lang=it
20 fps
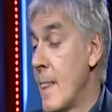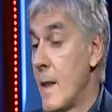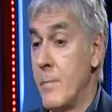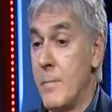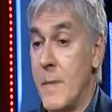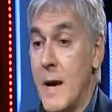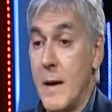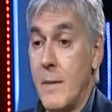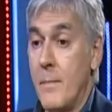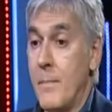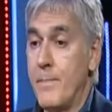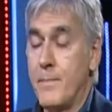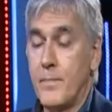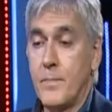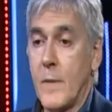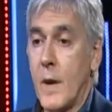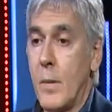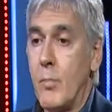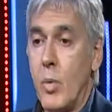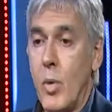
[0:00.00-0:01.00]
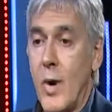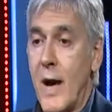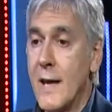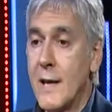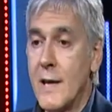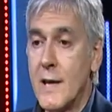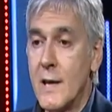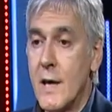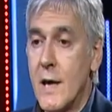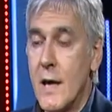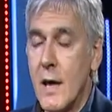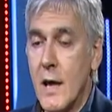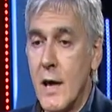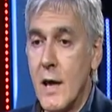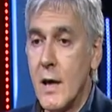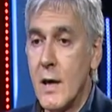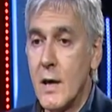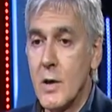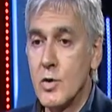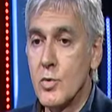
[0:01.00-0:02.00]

Ma Può anche eh,